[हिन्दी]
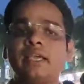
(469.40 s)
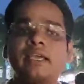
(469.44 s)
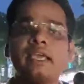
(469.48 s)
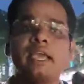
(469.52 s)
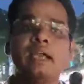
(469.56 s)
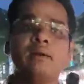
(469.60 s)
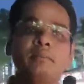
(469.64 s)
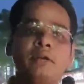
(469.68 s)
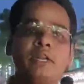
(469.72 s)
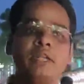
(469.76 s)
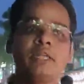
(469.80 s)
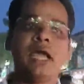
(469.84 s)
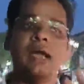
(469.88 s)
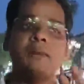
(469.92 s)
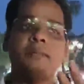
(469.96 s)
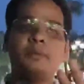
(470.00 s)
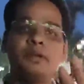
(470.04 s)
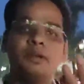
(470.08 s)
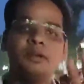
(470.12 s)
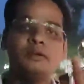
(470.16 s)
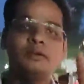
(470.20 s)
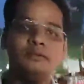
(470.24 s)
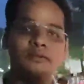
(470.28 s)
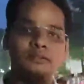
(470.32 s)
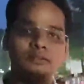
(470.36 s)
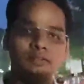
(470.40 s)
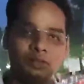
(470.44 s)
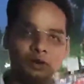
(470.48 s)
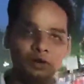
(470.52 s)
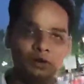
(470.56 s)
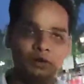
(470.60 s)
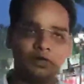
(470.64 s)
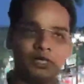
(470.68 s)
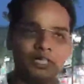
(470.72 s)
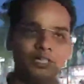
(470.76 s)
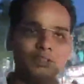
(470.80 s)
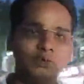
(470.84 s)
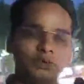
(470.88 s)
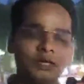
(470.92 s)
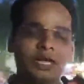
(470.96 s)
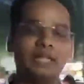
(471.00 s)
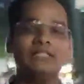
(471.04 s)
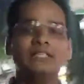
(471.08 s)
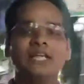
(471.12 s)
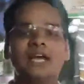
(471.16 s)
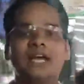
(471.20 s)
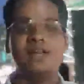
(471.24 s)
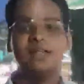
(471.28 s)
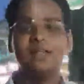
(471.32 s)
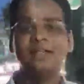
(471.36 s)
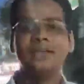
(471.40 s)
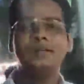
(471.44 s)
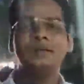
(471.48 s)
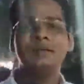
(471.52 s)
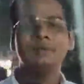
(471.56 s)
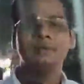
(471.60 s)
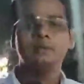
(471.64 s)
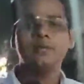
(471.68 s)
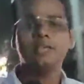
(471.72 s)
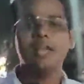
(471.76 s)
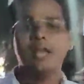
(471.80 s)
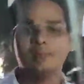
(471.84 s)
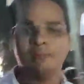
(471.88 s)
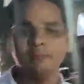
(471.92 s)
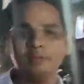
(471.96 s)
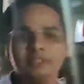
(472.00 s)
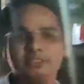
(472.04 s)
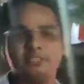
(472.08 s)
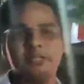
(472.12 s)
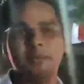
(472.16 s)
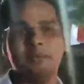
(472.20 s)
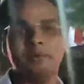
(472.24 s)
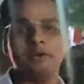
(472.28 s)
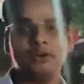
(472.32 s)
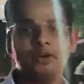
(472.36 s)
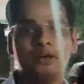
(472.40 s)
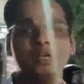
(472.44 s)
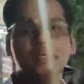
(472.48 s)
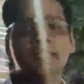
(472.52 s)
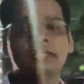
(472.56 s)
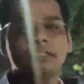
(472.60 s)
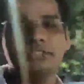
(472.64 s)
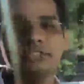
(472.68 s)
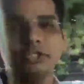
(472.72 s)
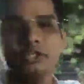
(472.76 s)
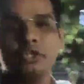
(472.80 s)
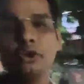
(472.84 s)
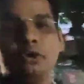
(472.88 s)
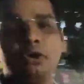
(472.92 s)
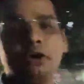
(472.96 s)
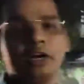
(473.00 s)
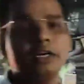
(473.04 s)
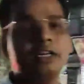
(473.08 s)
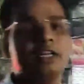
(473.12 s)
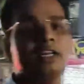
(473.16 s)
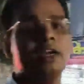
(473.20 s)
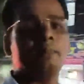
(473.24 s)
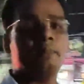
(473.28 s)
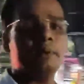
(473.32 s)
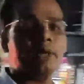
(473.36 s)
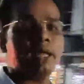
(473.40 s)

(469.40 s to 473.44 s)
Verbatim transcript: के कैमरे यहाँ पे लोकल दुकानदार हैं भाई अपनी सिक्योरिटी